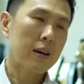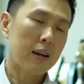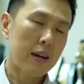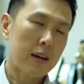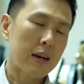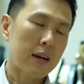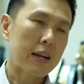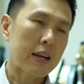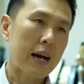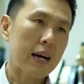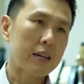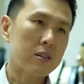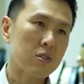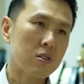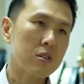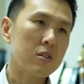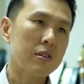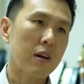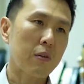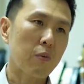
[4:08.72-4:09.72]
กรกฎาคมจ
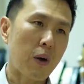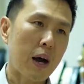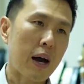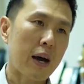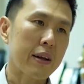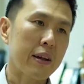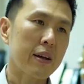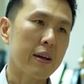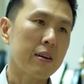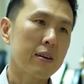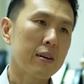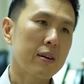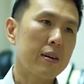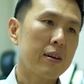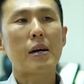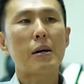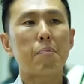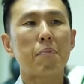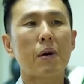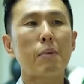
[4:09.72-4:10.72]
นถึงธันวาเนี่ย
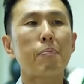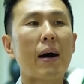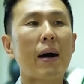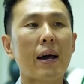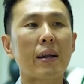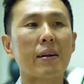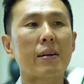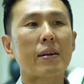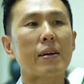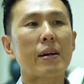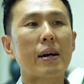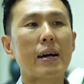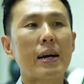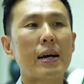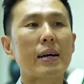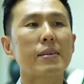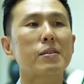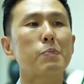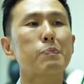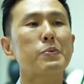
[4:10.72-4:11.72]
ประมาณ
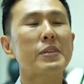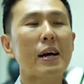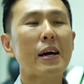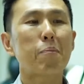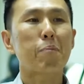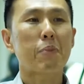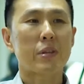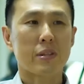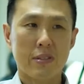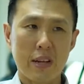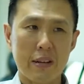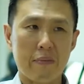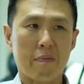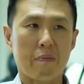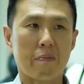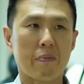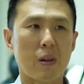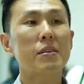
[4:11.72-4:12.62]
53%